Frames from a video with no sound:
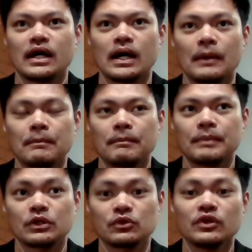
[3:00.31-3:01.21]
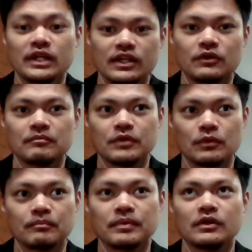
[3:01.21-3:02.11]
uh, patuloy yung
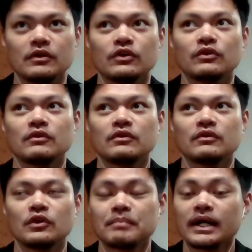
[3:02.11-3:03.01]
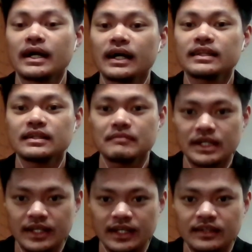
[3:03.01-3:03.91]
yung yung yung pag-angat ni
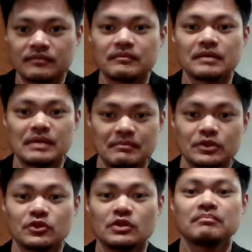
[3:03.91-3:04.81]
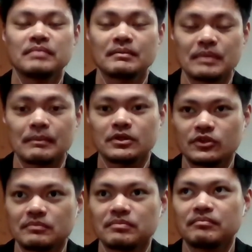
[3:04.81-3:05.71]
market, pagpapatuloy mm-hmm.
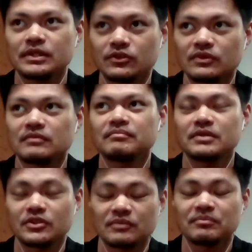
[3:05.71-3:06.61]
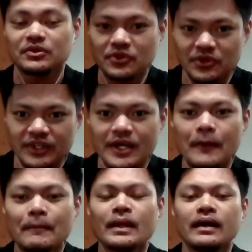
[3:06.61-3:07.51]
pagpapatuloy patu, patuloy patuloy
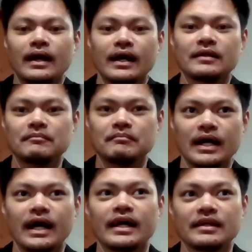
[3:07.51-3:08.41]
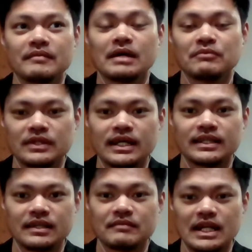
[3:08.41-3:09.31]
at maaring maabot
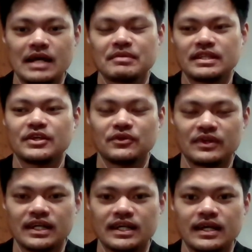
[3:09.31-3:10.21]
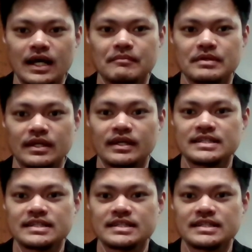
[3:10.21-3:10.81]
natin malapit na yung uh, Isang mabilis